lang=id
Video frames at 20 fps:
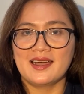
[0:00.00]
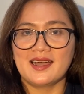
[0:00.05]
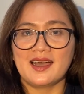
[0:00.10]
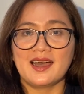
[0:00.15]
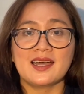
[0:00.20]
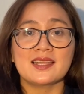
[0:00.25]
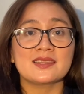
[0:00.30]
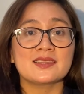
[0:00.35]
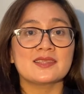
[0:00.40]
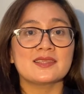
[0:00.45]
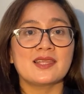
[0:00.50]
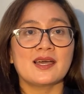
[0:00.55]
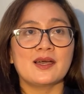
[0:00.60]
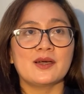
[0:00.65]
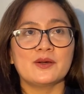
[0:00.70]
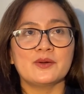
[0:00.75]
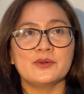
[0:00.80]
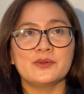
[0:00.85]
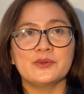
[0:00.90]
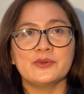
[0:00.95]

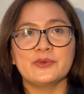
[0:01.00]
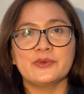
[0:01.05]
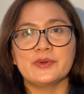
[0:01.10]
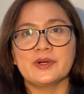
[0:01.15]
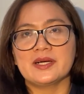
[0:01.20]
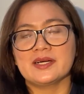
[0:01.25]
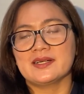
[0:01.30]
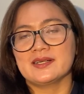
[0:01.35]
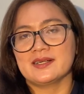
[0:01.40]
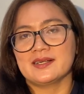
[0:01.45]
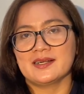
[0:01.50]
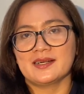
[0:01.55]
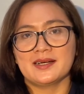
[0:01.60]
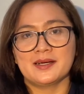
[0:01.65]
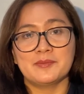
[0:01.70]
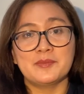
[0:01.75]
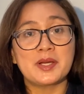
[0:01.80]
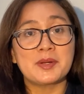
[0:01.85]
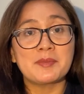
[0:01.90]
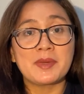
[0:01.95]
atau uh,
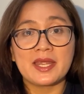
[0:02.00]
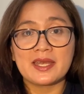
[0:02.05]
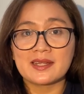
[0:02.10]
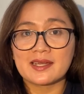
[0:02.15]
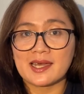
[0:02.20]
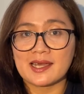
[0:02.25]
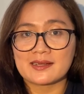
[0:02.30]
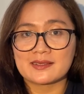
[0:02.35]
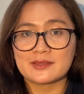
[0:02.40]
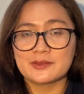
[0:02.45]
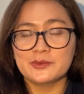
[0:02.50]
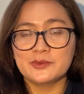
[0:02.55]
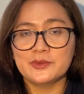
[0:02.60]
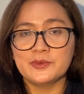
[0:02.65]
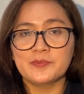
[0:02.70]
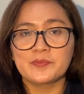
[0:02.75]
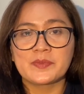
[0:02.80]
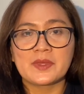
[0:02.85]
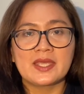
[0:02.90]
bermain kartu